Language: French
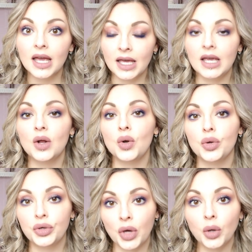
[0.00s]
et
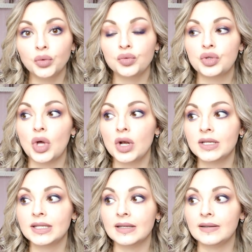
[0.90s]
le cœur tout
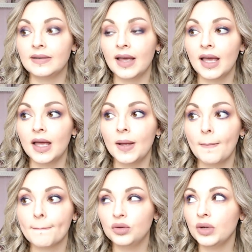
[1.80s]
seul c'était
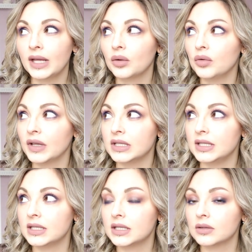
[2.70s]
2,90€
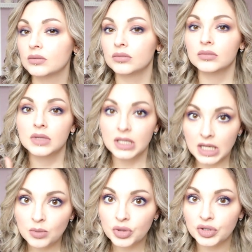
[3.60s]

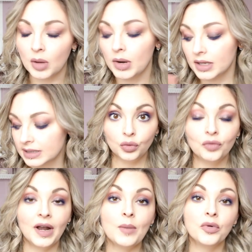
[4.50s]
il me semble.
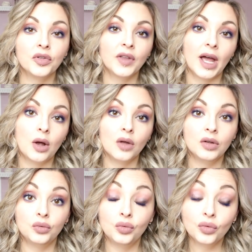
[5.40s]
Donc voilà pour Centre Accord,
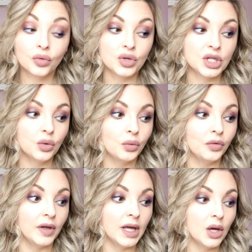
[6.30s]
c'est tout ce que j'ai
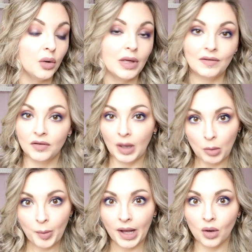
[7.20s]
trouvé. Euh, il n'y avait
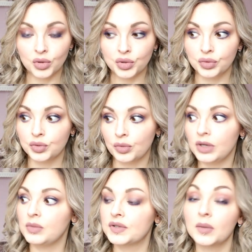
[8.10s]
vraiment pas grand chose. Bon,
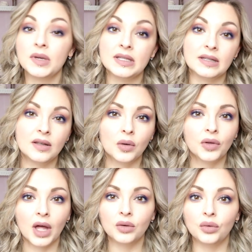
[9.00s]
il me semble qu'ils étaient en
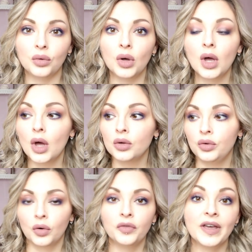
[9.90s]
train de,
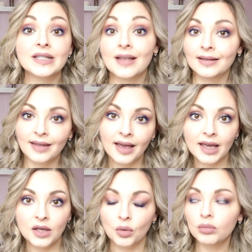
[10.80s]
de, refaire certains
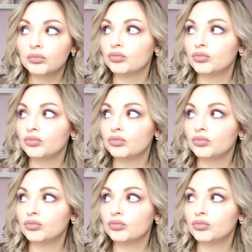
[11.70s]
rayons.